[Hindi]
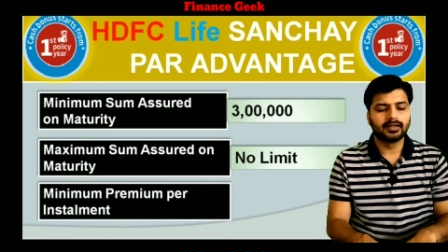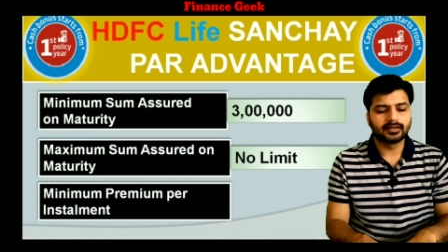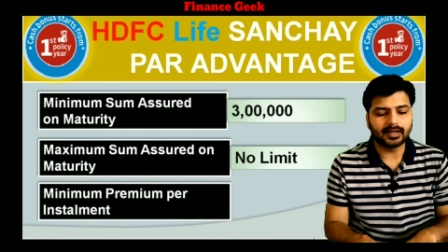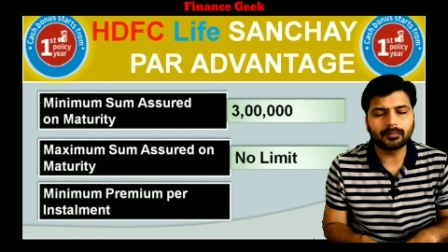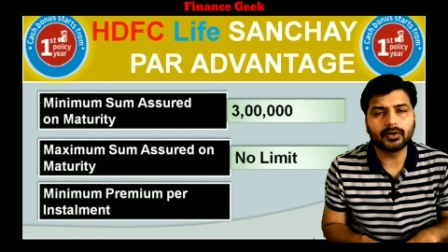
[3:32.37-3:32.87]

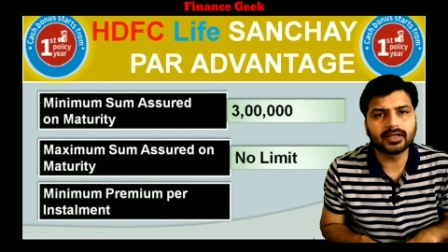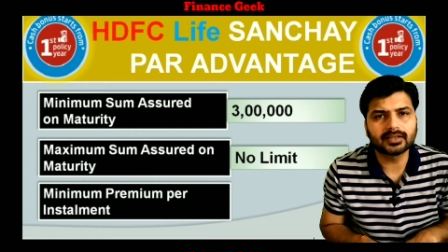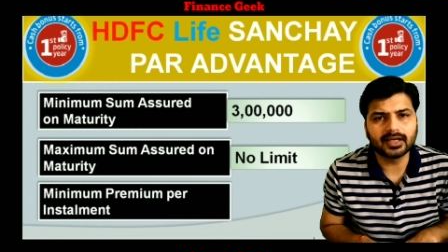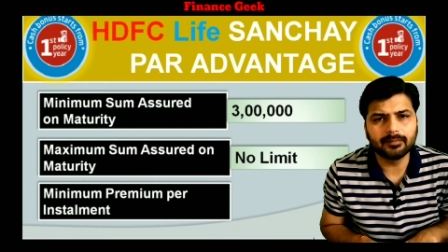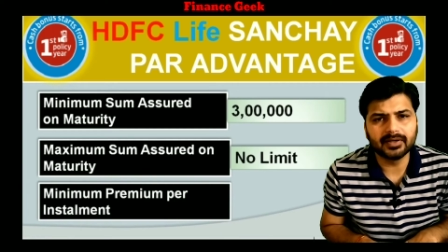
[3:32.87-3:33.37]
थर्ड पॉइंट
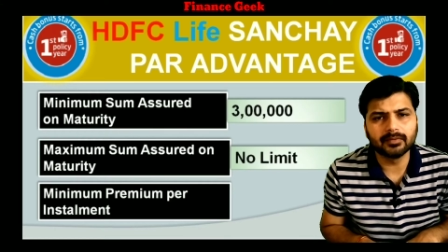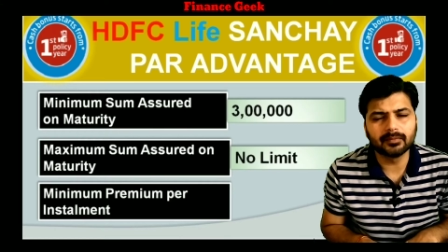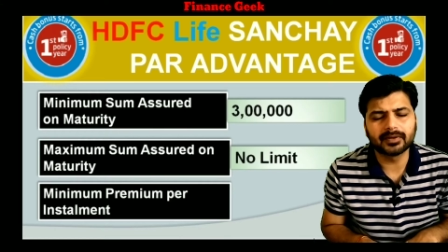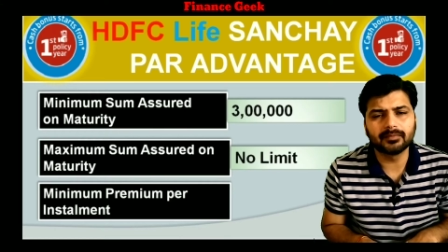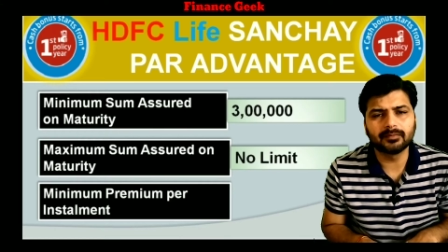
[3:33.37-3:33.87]
आता है मिनिमम
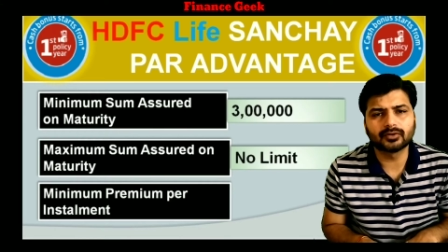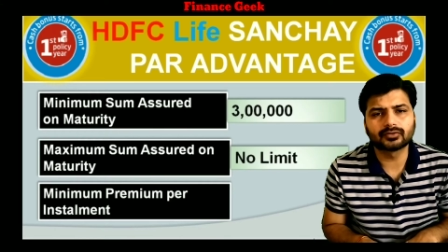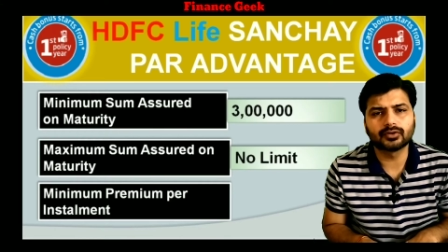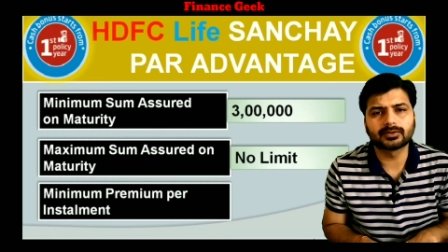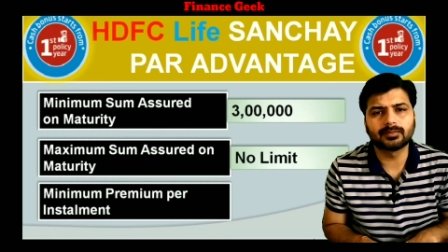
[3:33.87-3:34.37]
प्रीमियम
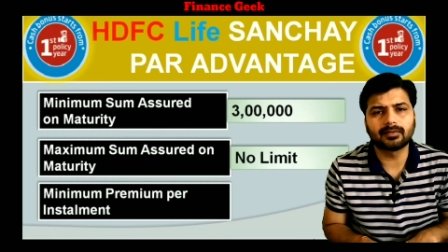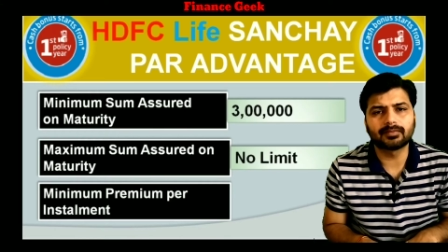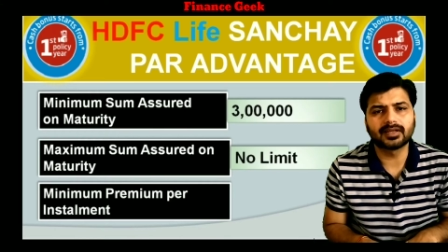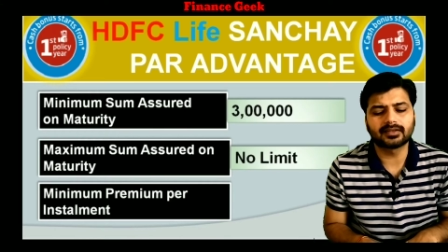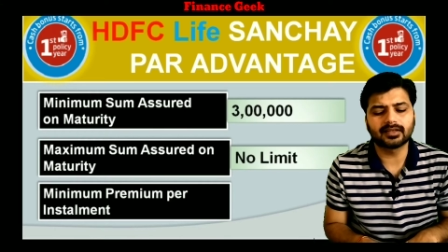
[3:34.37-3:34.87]
दोस्तों इसमें
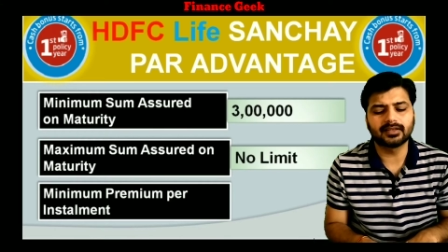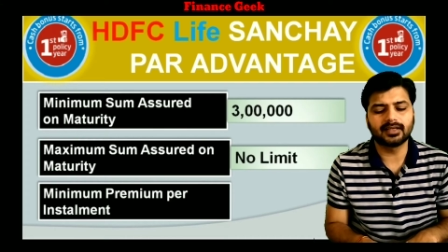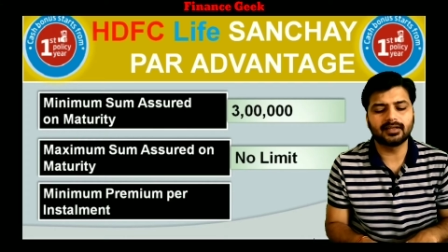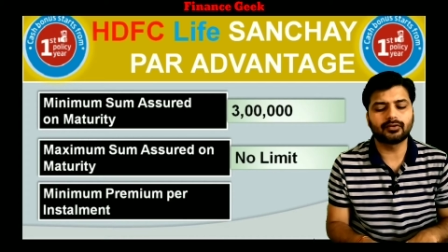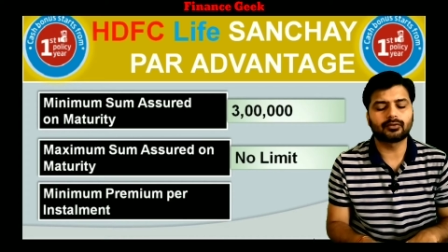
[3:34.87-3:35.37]
आपने कितना
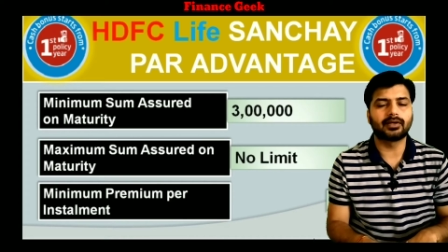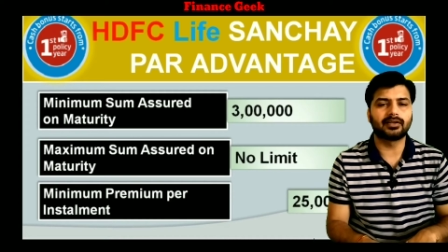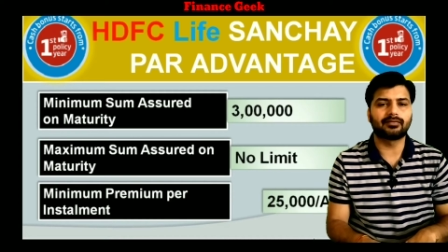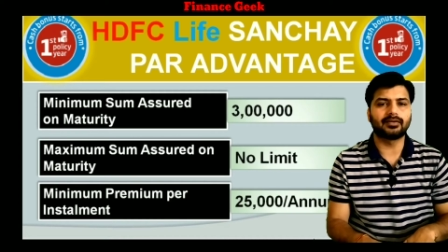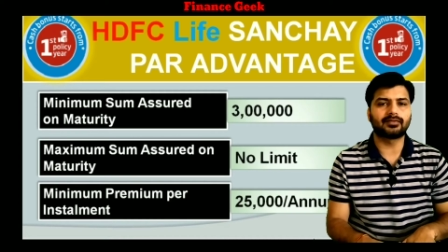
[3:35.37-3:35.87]
देना है वो
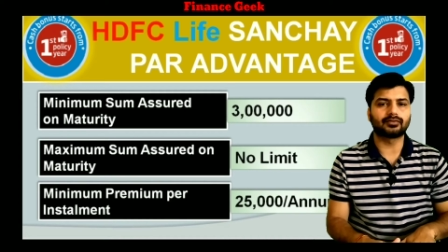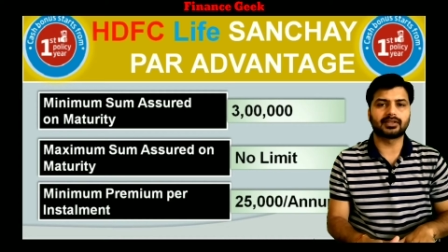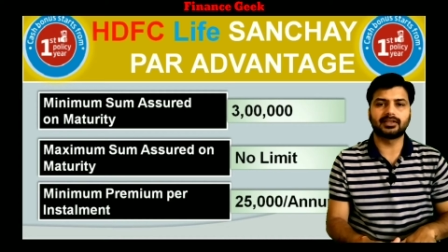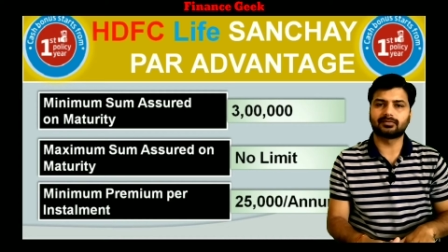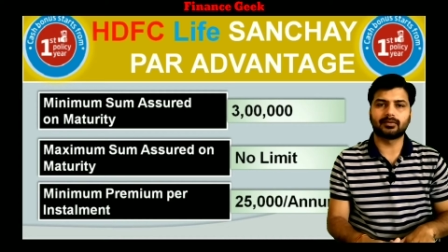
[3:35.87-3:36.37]

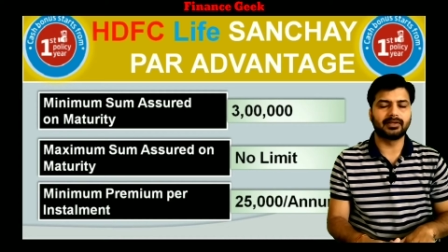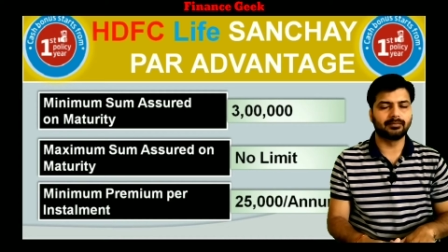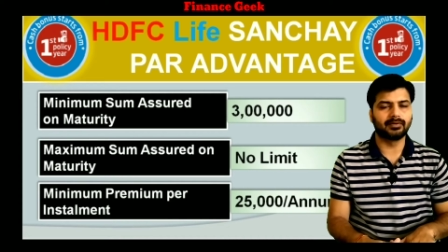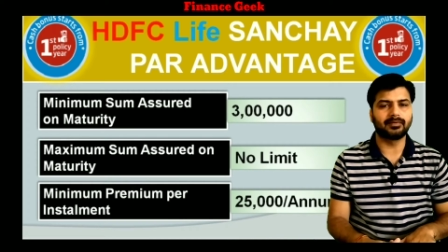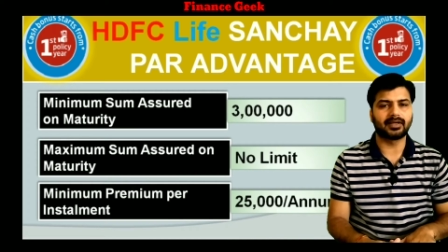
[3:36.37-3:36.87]
ट्वेंटी इसमें
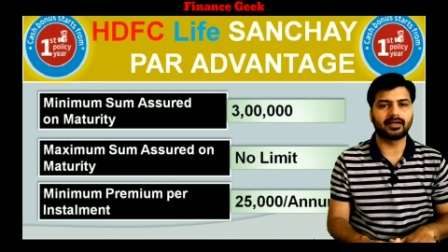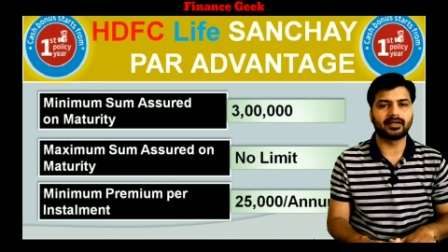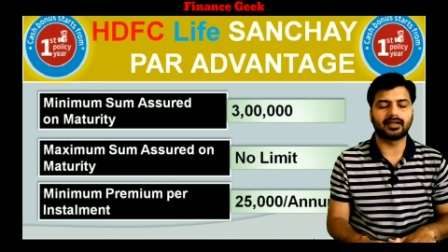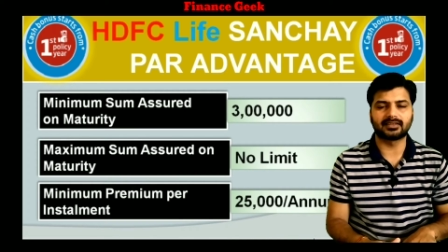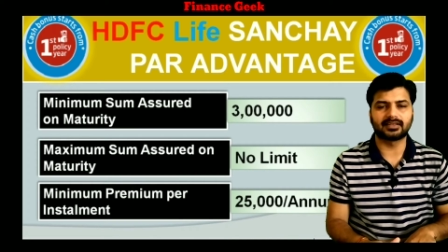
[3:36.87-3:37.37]
मिनिमम
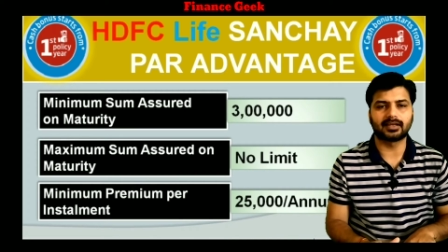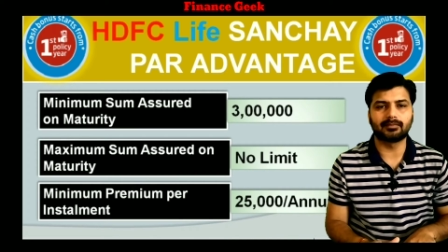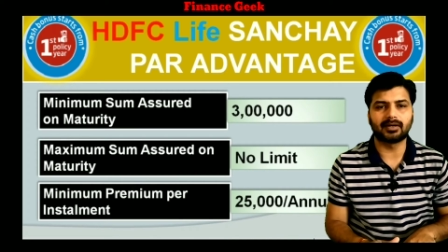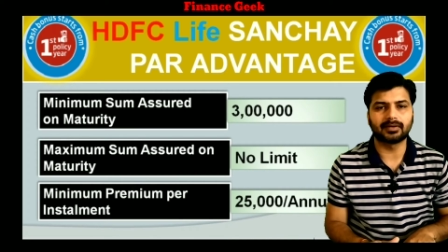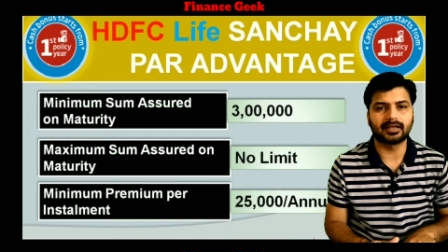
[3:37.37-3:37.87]
रहेगा इससे
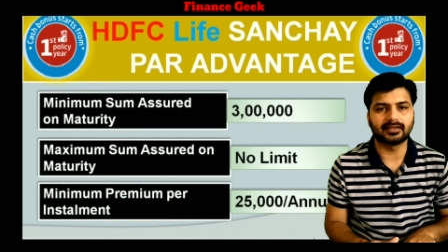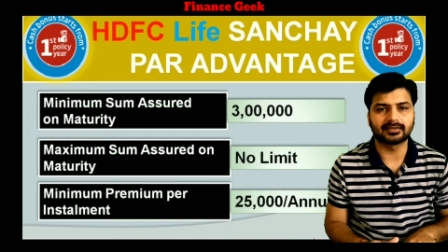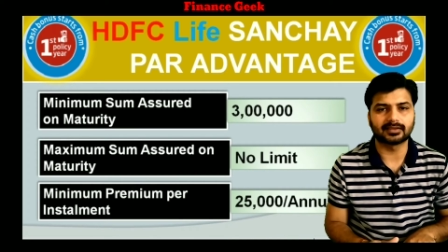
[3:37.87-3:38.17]
कम आप नहीं दे